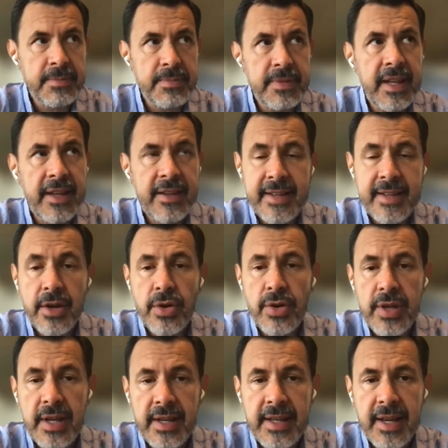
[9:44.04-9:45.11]

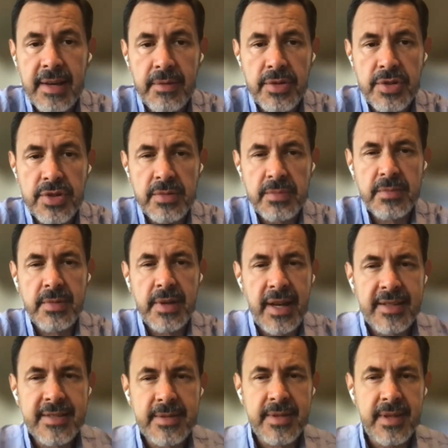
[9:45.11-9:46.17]
desarrollaría mucho
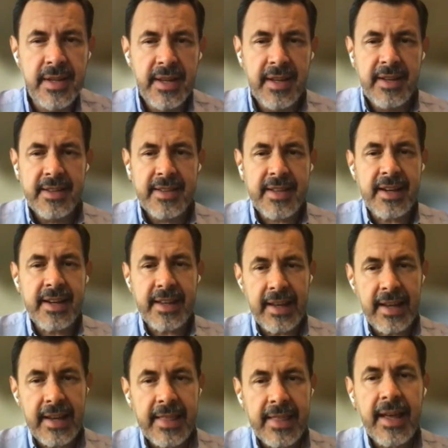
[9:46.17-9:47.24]
más
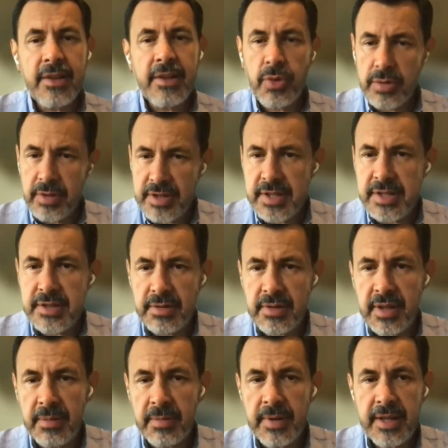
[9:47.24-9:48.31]
tranquilidad cuando asiste a
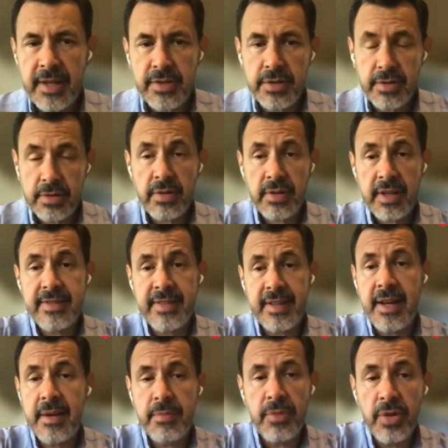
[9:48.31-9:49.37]
un gimnasio. Yo creo que
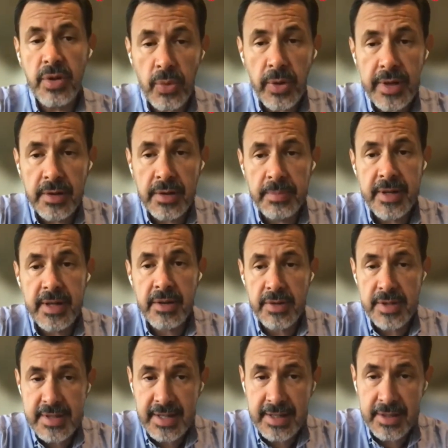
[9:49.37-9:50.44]
sería muy bueno para
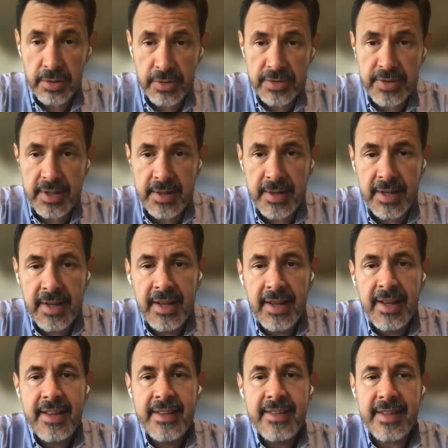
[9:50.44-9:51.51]
nuestra industria.
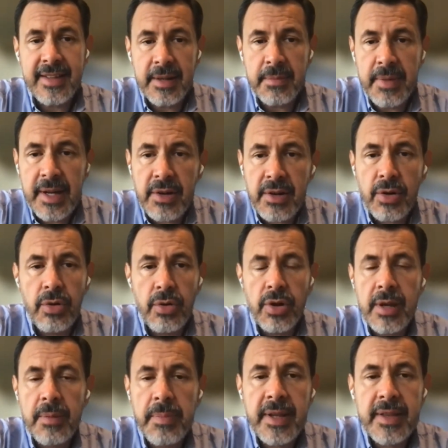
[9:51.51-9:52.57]
Sin embargo, con lo
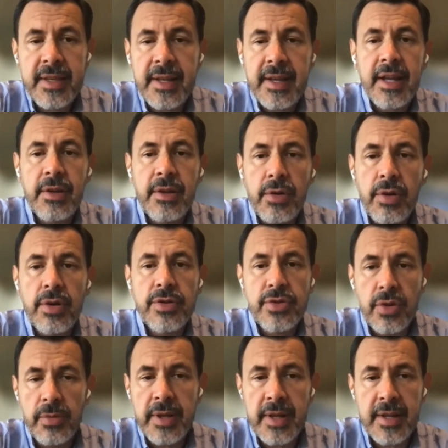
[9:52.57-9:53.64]
que he platicado con los
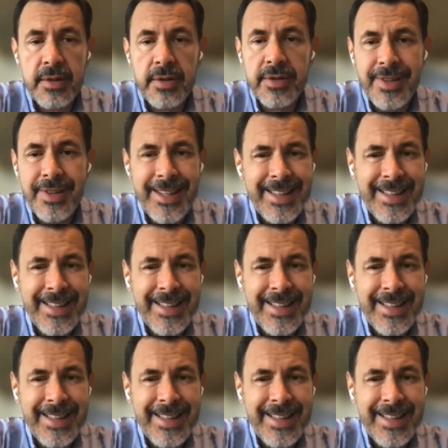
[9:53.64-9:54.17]
gobiernos,